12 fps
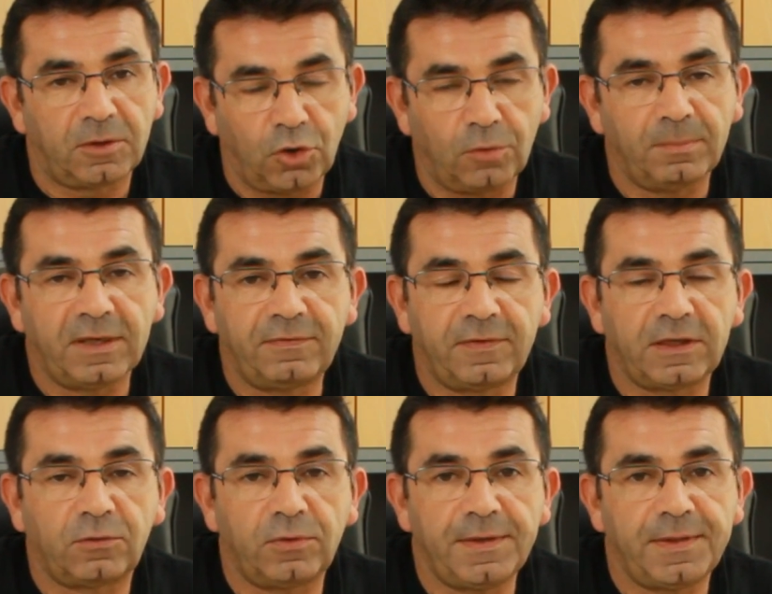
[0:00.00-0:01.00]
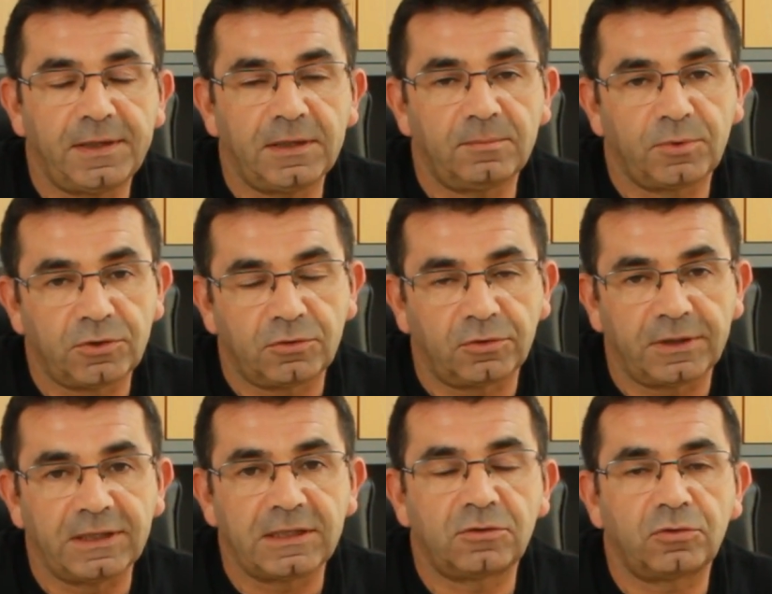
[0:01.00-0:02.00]
con más frecuencia, puesto
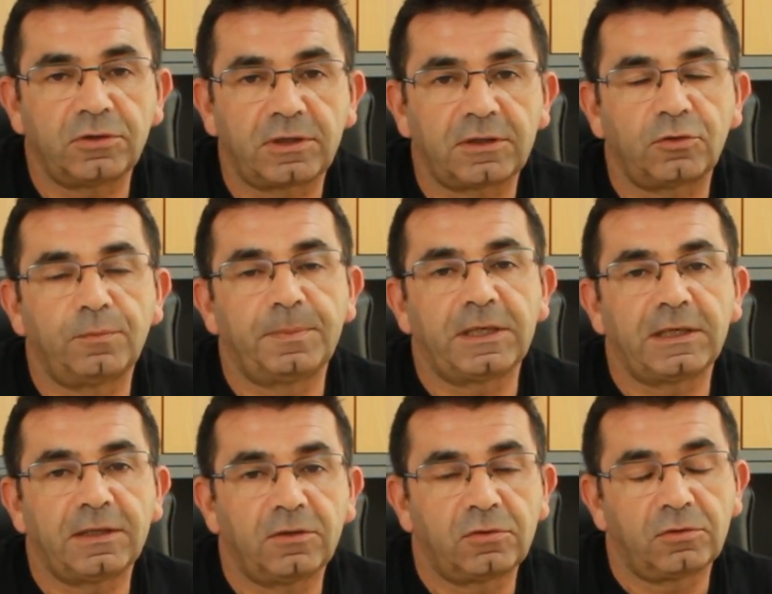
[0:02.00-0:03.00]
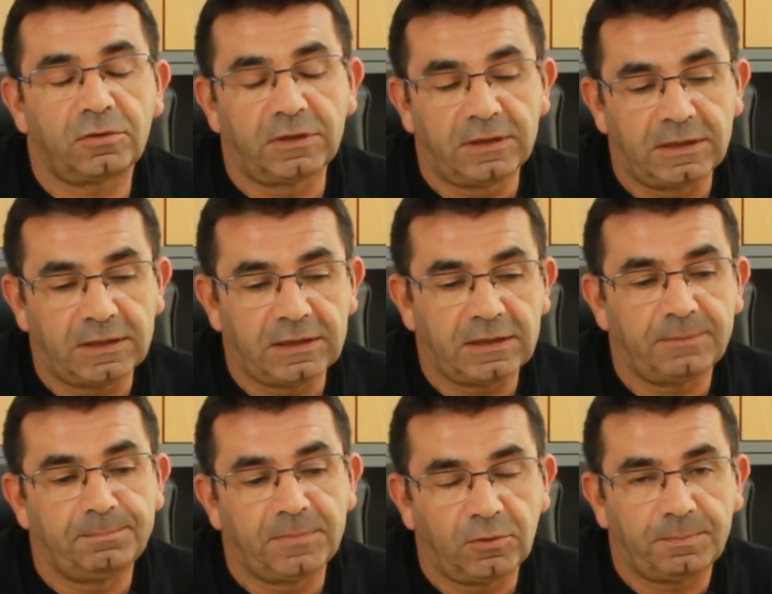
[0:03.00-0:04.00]
que ya estoy recuperado de
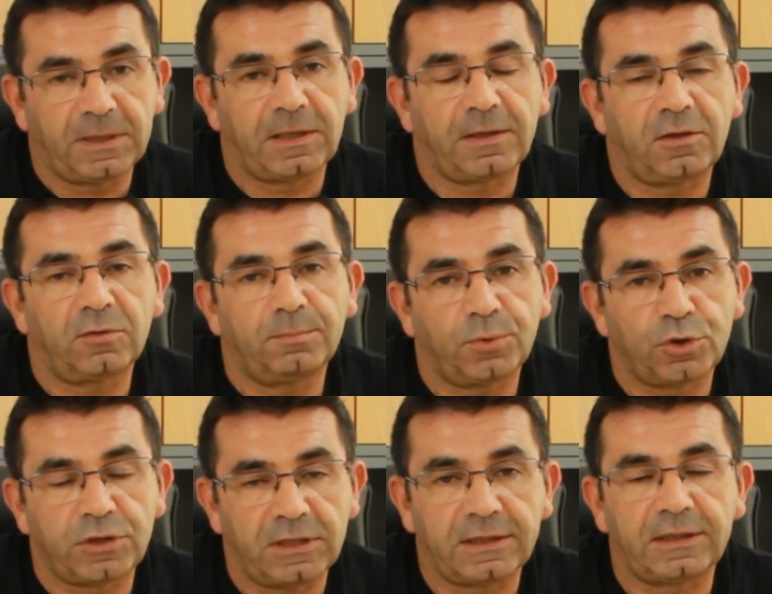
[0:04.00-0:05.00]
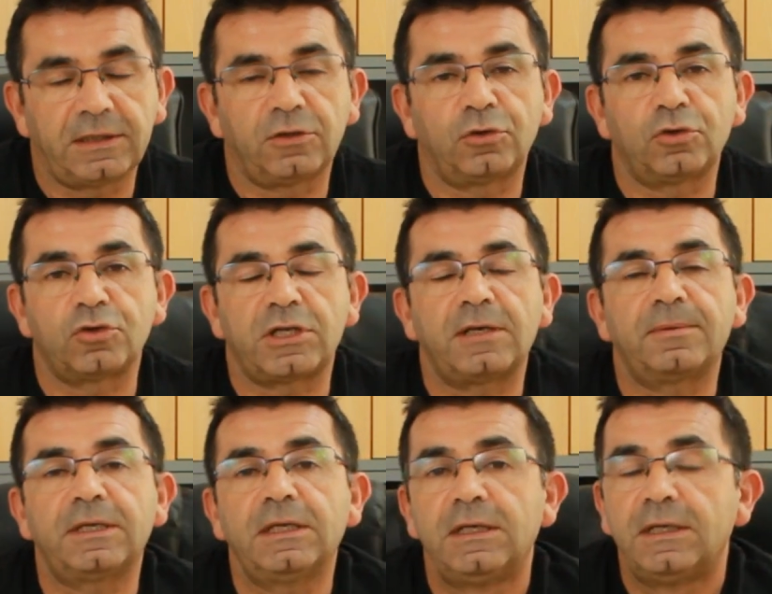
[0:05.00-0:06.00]
mi operación, por si alguien no lo
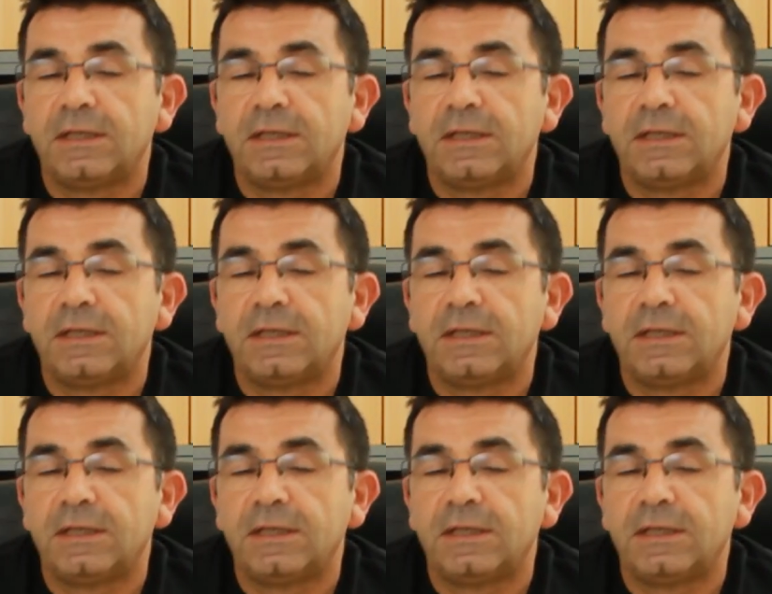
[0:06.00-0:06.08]
sabe.